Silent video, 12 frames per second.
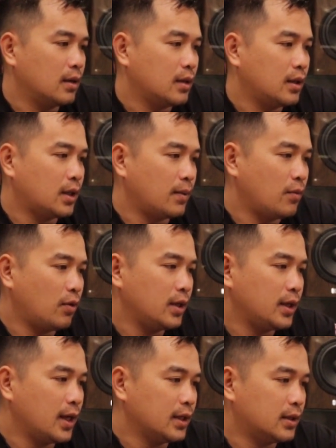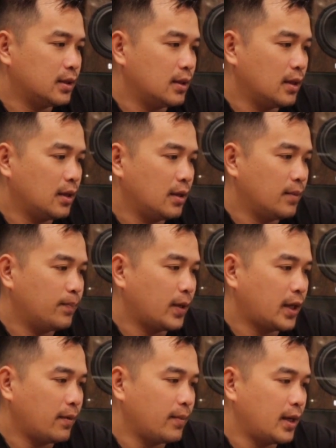kita mau lihat uh,
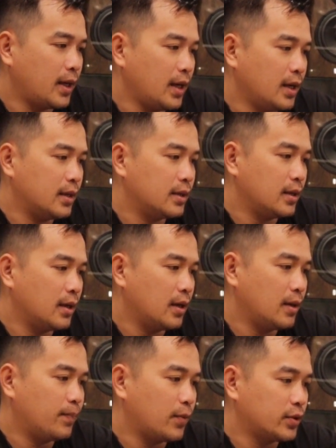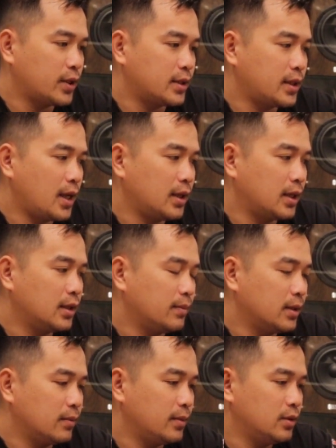bagaimana uh, prosesnya dan
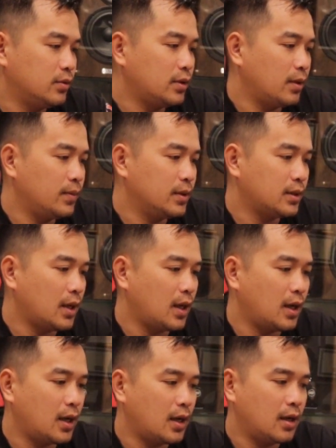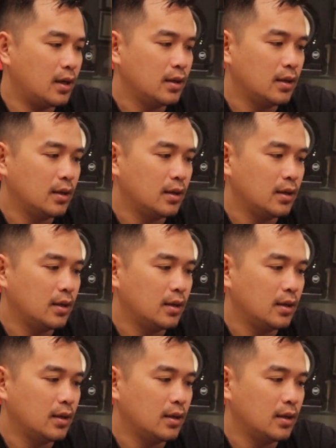teman-teman juga bisa